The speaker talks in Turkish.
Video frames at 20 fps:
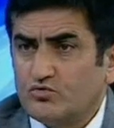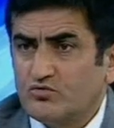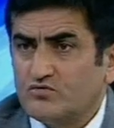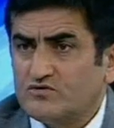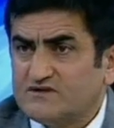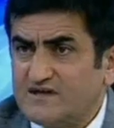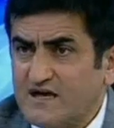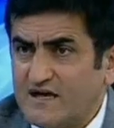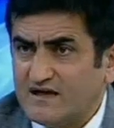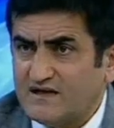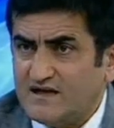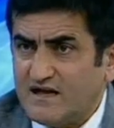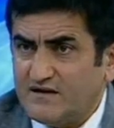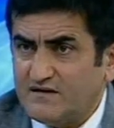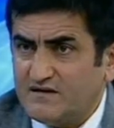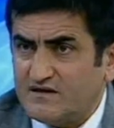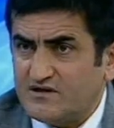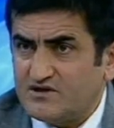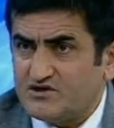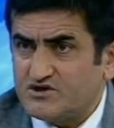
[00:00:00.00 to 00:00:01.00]

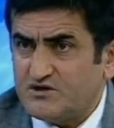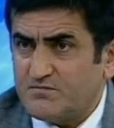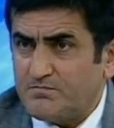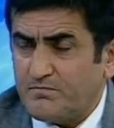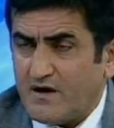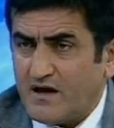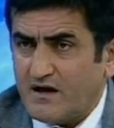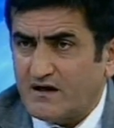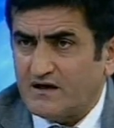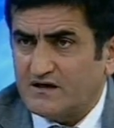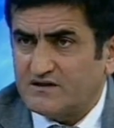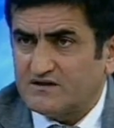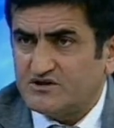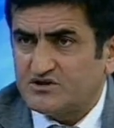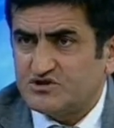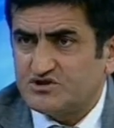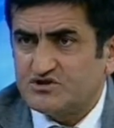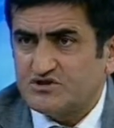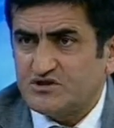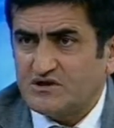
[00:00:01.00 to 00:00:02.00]
renklendirici,
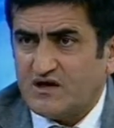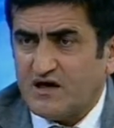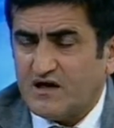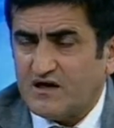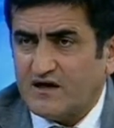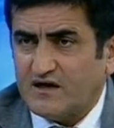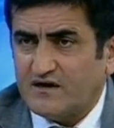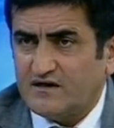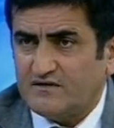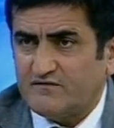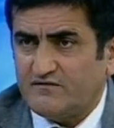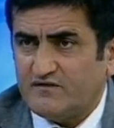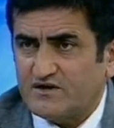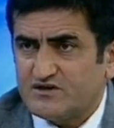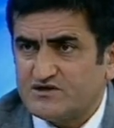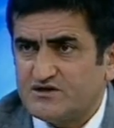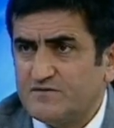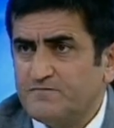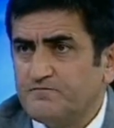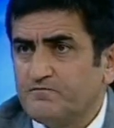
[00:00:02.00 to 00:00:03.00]
parlatıcı, kayganlık
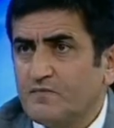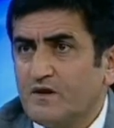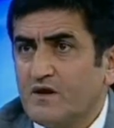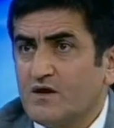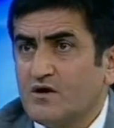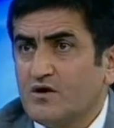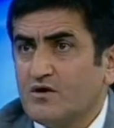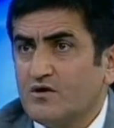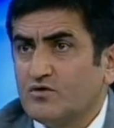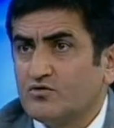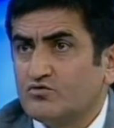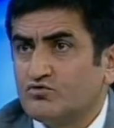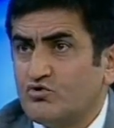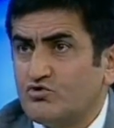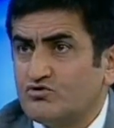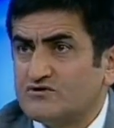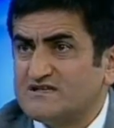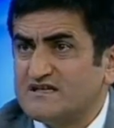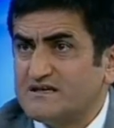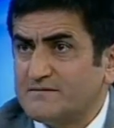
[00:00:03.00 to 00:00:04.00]
verici
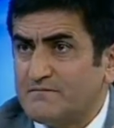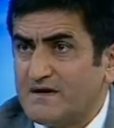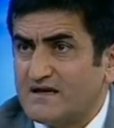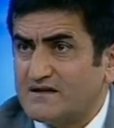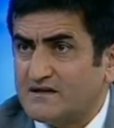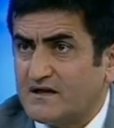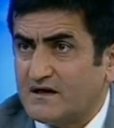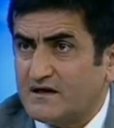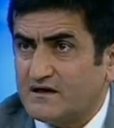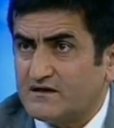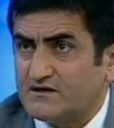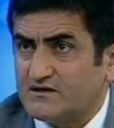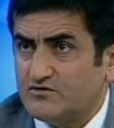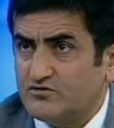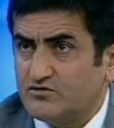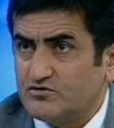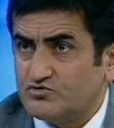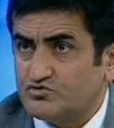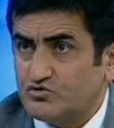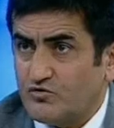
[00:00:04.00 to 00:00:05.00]
toksik madde
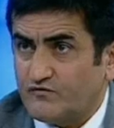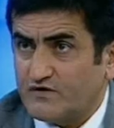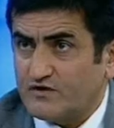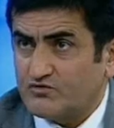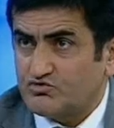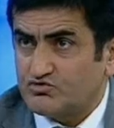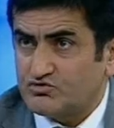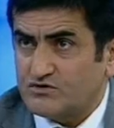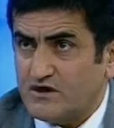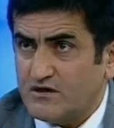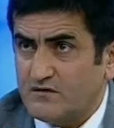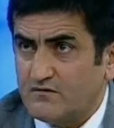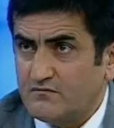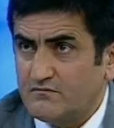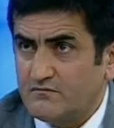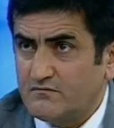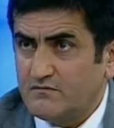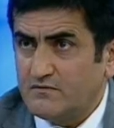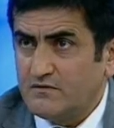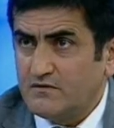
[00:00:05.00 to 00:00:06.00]
katılıyor sofra tuzuna.
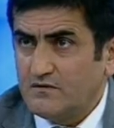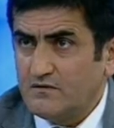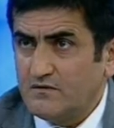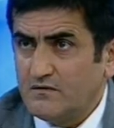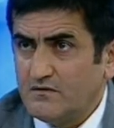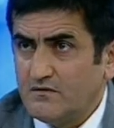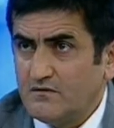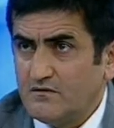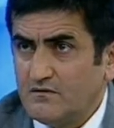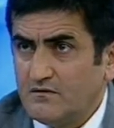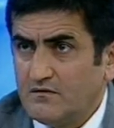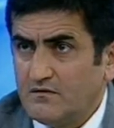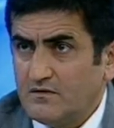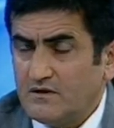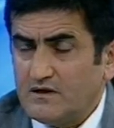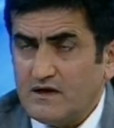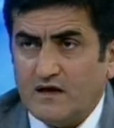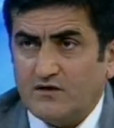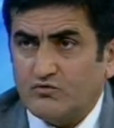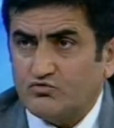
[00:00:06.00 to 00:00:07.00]

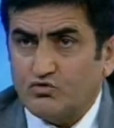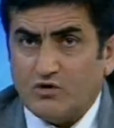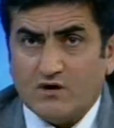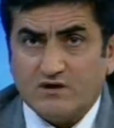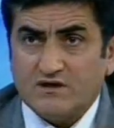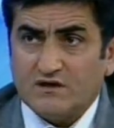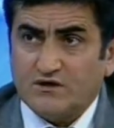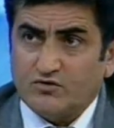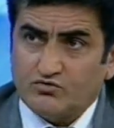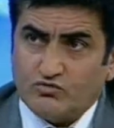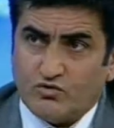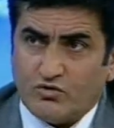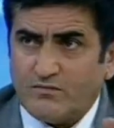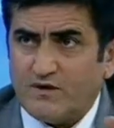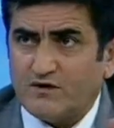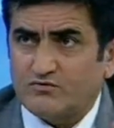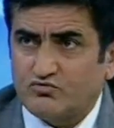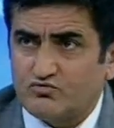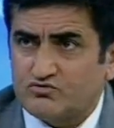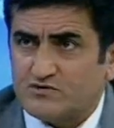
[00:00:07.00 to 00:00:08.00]
Yani doğadaki normal
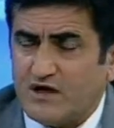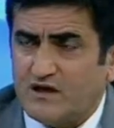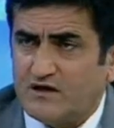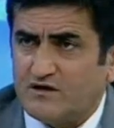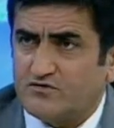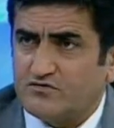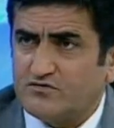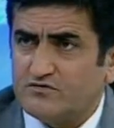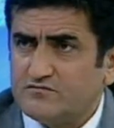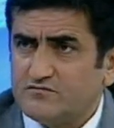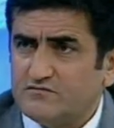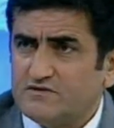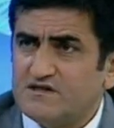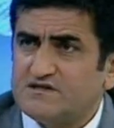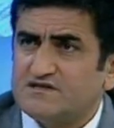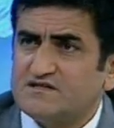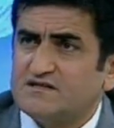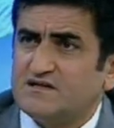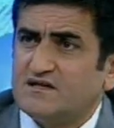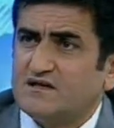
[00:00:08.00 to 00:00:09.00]
tuz alınıyor,
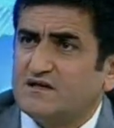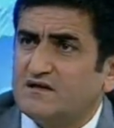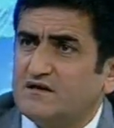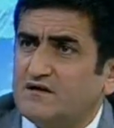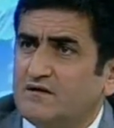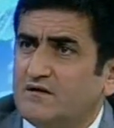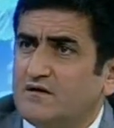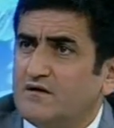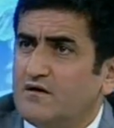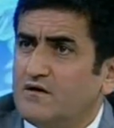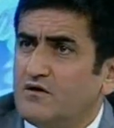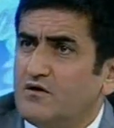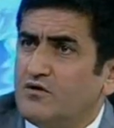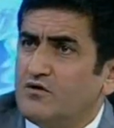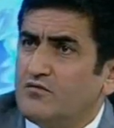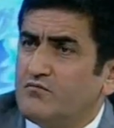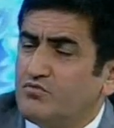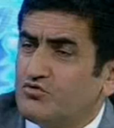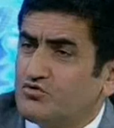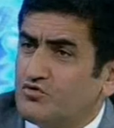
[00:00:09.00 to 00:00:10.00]
içindeki
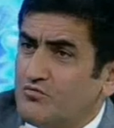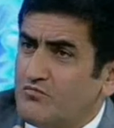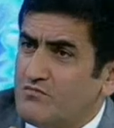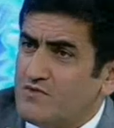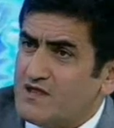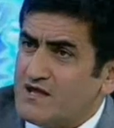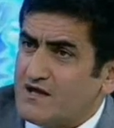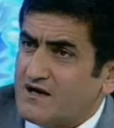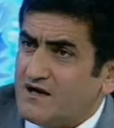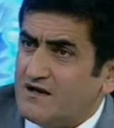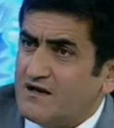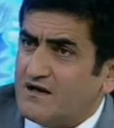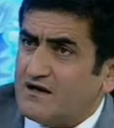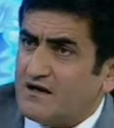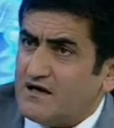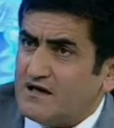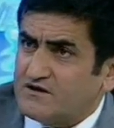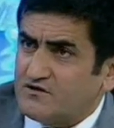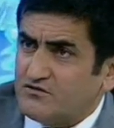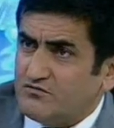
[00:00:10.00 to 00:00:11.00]
bütün mineraller
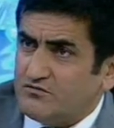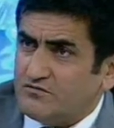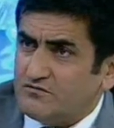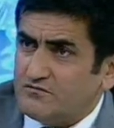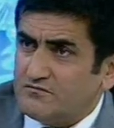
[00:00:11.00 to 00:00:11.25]
atılıyor